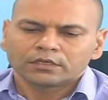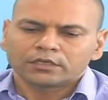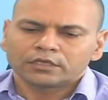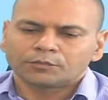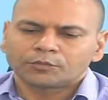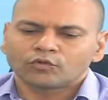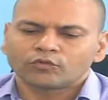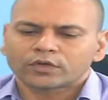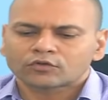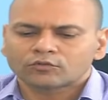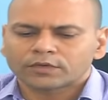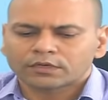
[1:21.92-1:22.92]
ఇప్పుడు
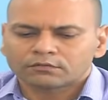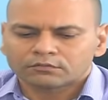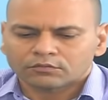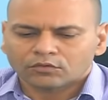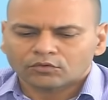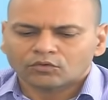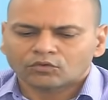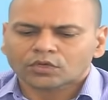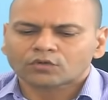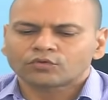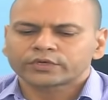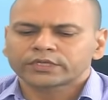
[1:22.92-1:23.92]
వరకు మనం ఒక
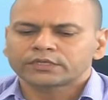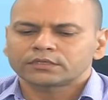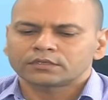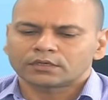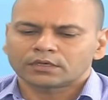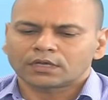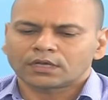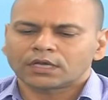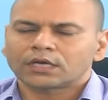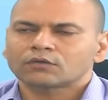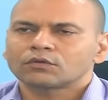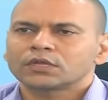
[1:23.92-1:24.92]
కోటి
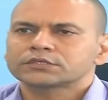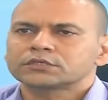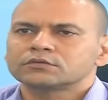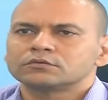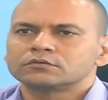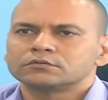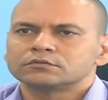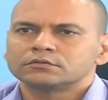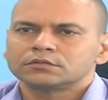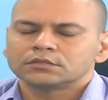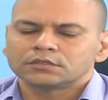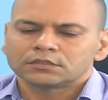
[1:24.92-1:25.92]
ఆరు లక్షలు
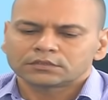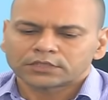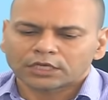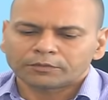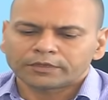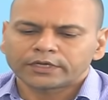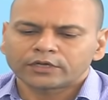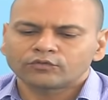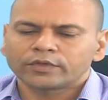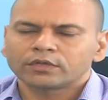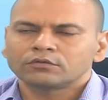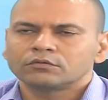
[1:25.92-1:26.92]
నలభై ఏడు
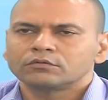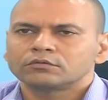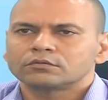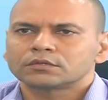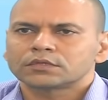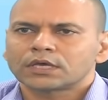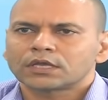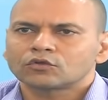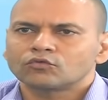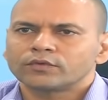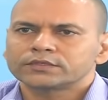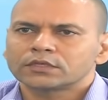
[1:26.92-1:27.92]
వేలు నాలుగు
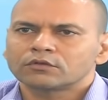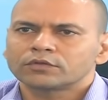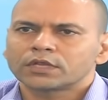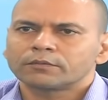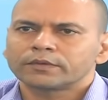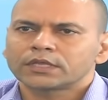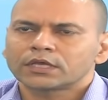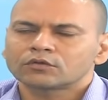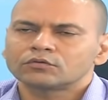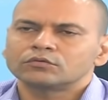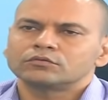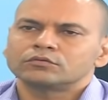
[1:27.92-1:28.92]
వందలు నలభై
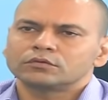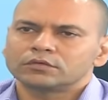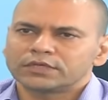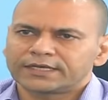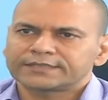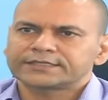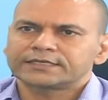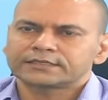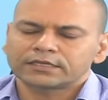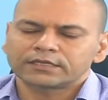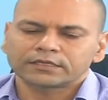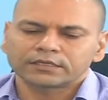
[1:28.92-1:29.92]
నాలుగు నిన్న
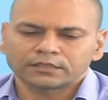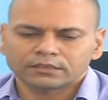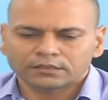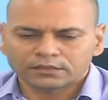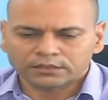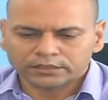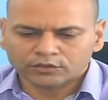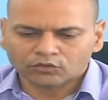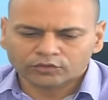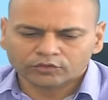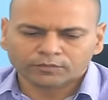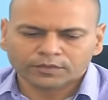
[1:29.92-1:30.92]
సాయంత్రానికి ఈ
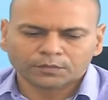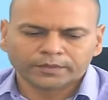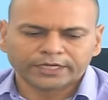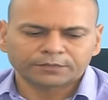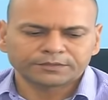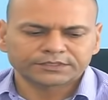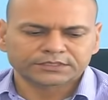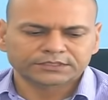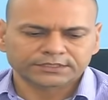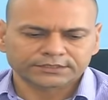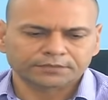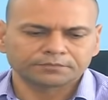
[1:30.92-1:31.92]
డోసెస్ మనం అడ్మినిస్టర్
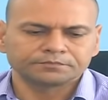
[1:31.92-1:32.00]
చేశాం